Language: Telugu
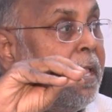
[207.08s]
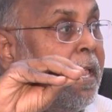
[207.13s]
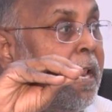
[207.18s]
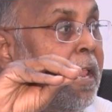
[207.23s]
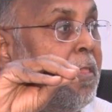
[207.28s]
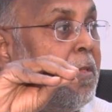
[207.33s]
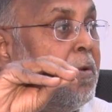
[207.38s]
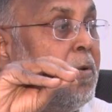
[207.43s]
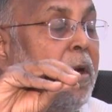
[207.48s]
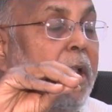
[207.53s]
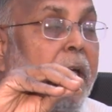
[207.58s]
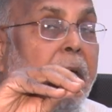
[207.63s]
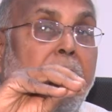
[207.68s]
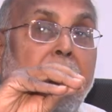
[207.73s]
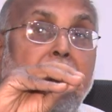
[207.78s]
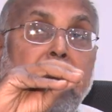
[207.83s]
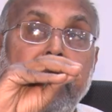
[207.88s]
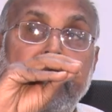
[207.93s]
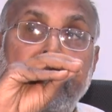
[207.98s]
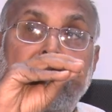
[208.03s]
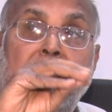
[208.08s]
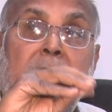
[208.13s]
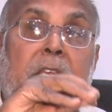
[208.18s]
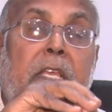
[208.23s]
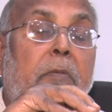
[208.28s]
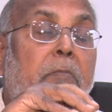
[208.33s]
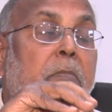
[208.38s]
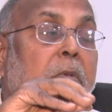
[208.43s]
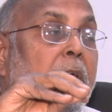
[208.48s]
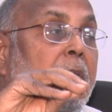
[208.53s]
ఏంటనేది కూడా
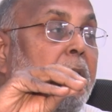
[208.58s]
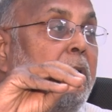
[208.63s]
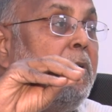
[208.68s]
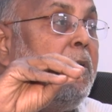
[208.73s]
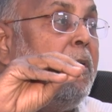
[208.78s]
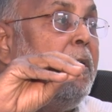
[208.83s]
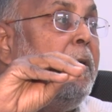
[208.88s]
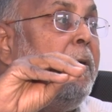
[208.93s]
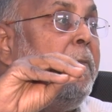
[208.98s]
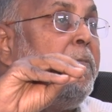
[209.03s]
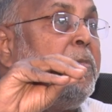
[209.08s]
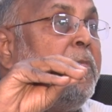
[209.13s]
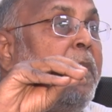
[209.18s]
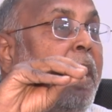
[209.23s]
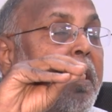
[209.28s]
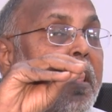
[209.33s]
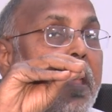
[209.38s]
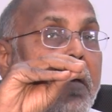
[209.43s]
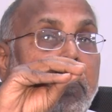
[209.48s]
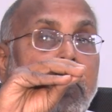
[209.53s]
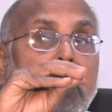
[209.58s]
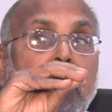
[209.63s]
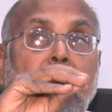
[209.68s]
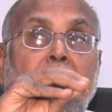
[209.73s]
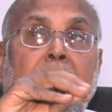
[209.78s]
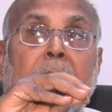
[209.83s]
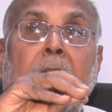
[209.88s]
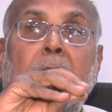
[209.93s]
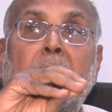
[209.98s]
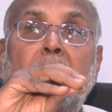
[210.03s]
సీఎం గారు దాదాపు
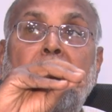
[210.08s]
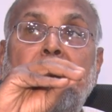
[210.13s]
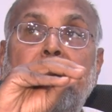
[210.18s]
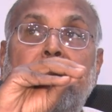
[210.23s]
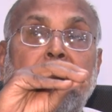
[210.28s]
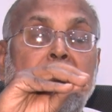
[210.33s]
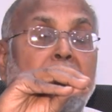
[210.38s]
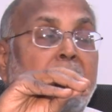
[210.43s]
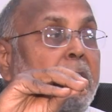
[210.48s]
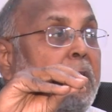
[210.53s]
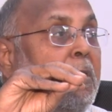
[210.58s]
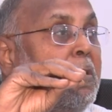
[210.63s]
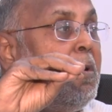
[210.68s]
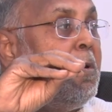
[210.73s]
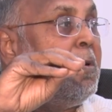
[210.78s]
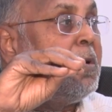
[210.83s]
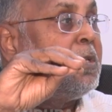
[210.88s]
వారానికో పది రోజులకో